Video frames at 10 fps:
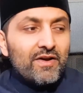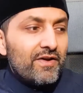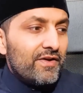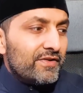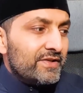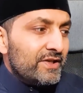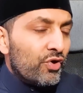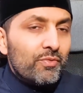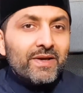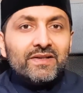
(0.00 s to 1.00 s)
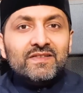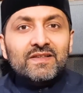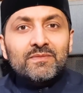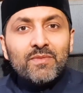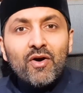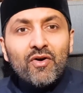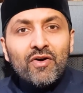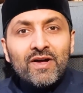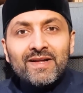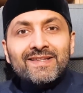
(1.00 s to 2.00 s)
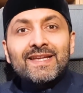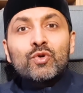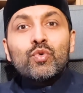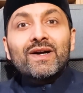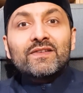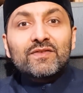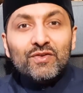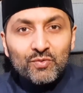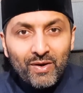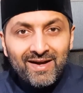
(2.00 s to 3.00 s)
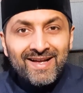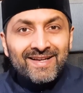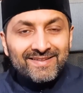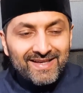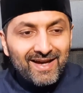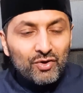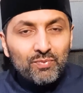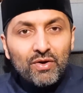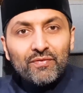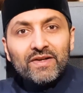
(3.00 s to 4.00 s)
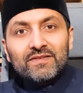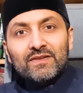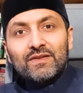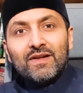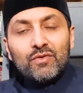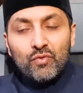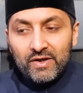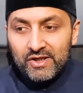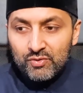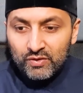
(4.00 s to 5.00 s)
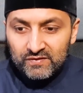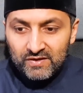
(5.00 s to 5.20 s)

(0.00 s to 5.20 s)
euh, ni remerciement, ni quoi que ce soit, car le prophète sallallahu alayhi wa